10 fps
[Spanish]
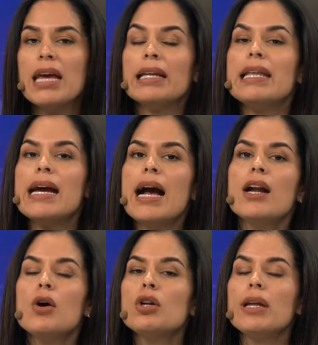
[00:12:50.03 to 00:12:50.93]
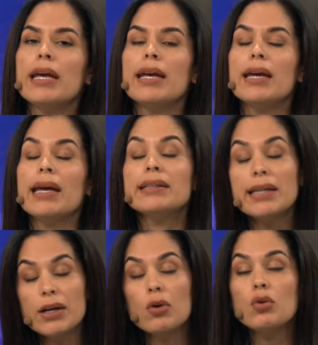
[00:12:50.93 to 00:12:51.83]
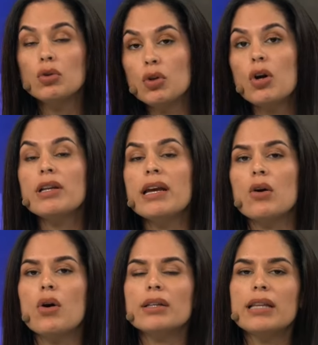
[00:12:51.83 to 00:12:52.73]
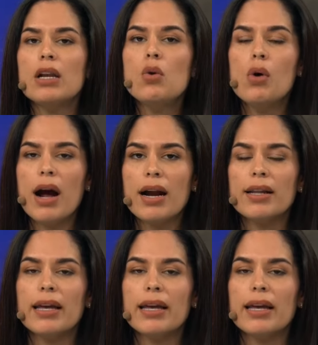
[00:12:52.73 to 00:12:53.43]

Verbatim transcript: Llegaron, eh, este conductor llegó hasta el lugar